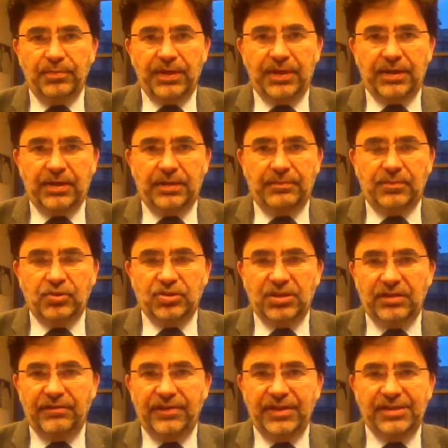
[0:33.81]
per
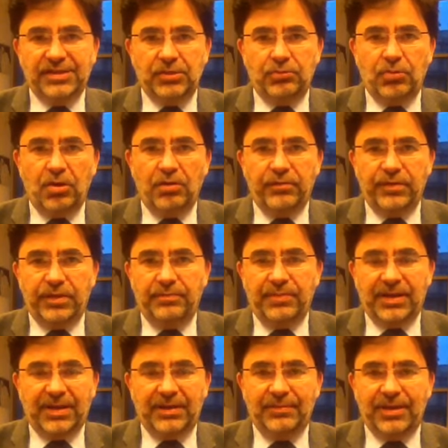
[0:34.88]
servizi nuovi e
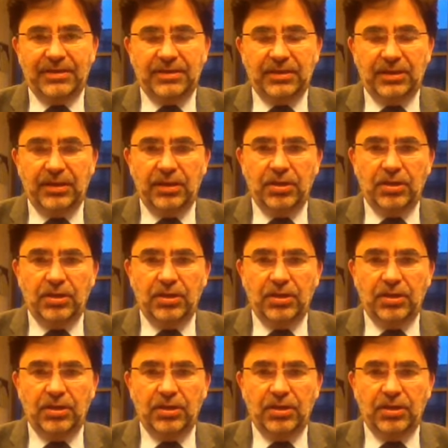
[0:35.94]
pagamenti